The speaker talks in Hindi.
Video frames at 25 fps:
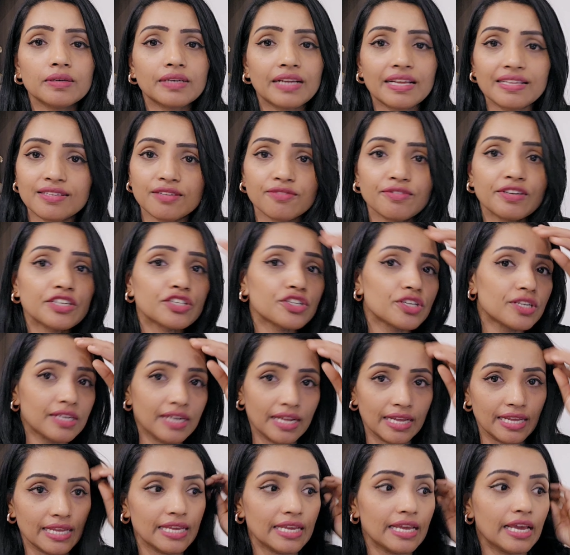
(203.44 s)
रिजर्वेशन
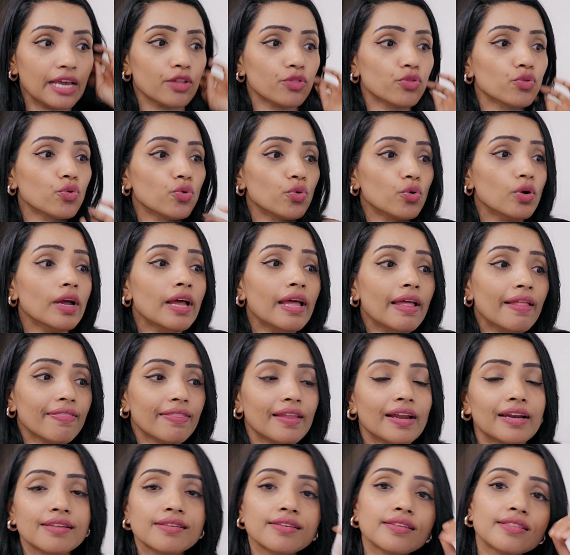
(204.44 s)
uh, नहीं है तो
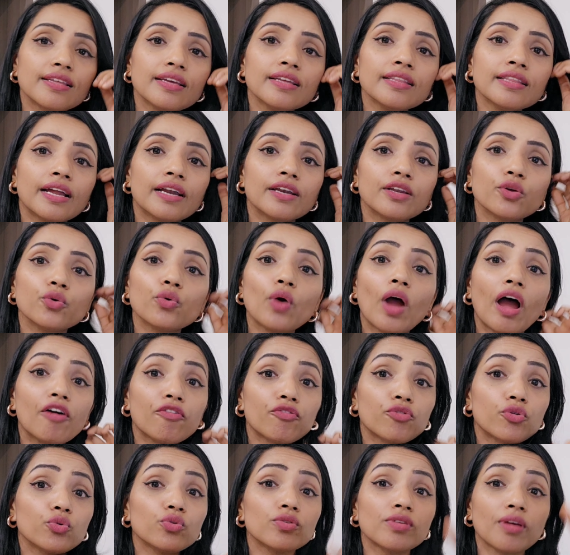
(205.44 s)
दैट इज अ थिंग दैट यू
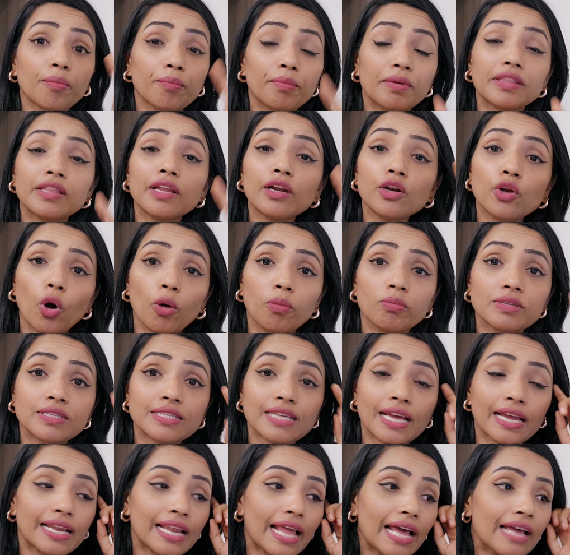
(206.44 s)
हैव टू सबमिट द
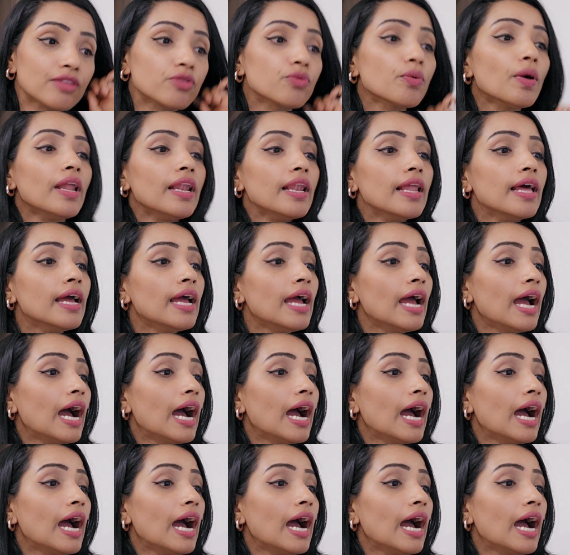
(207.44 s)
डोमिसाइल एज वेल